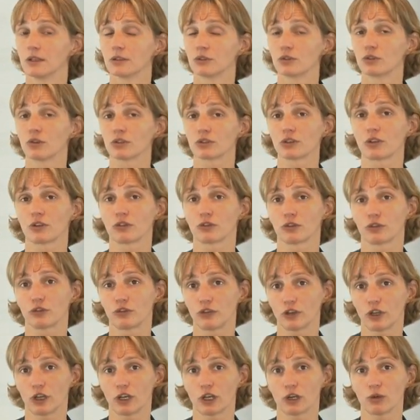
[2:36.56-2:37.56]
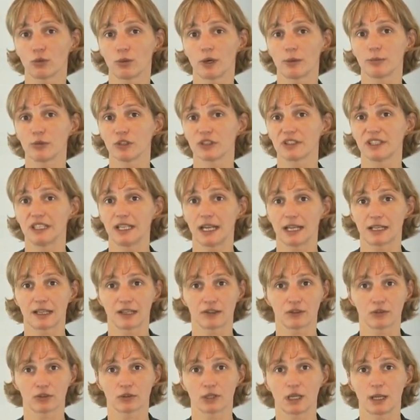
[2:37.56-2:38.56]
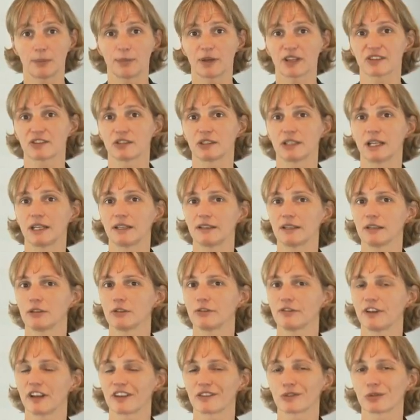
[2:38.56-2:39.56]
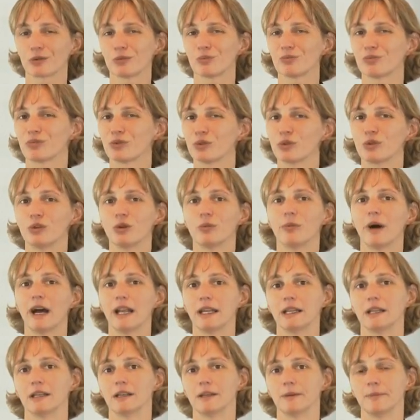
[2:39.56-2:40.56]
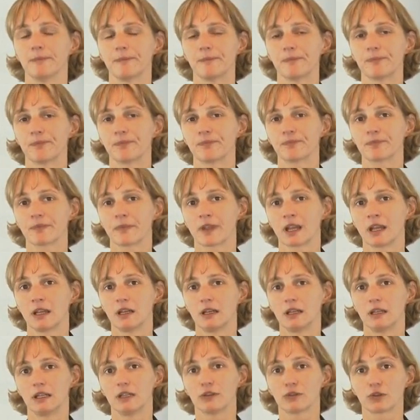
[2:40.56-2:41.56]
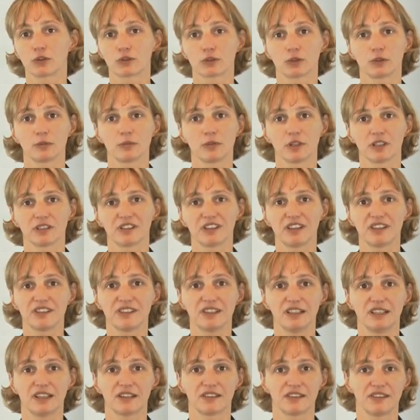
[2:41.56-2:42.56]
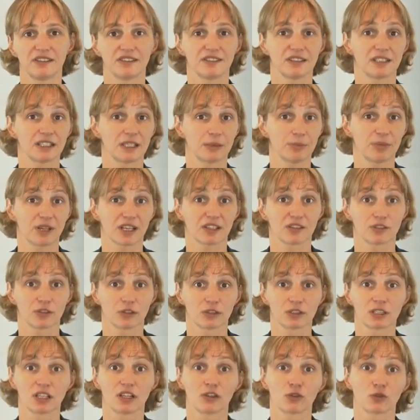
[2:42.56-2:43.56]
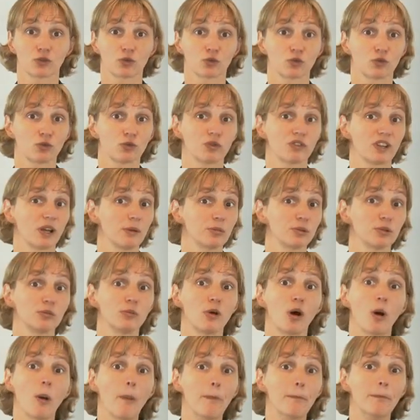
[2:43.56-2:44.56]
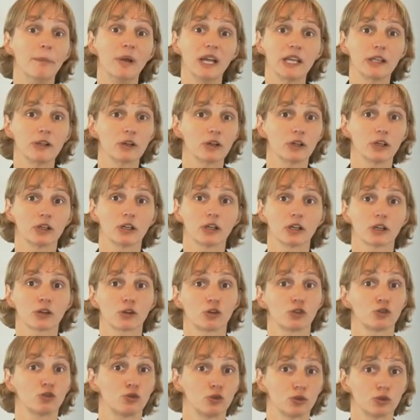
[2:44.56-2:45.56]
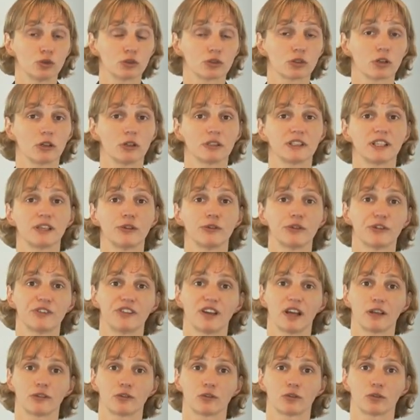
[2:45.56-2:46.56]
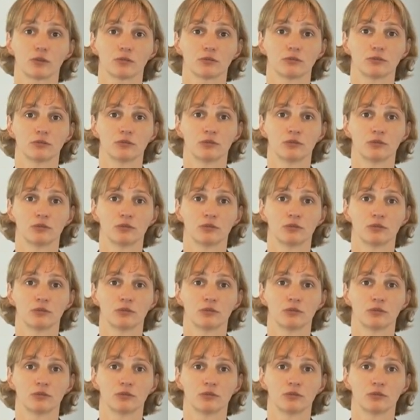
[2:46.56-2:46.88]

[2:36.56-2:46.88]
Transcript: D'autres auteurs ont abordé la question de la personnalité de façon plus globale. Ils se sont demandé s'il existait des personnes qui sont tout simplement meilleures que d'autres en négociation.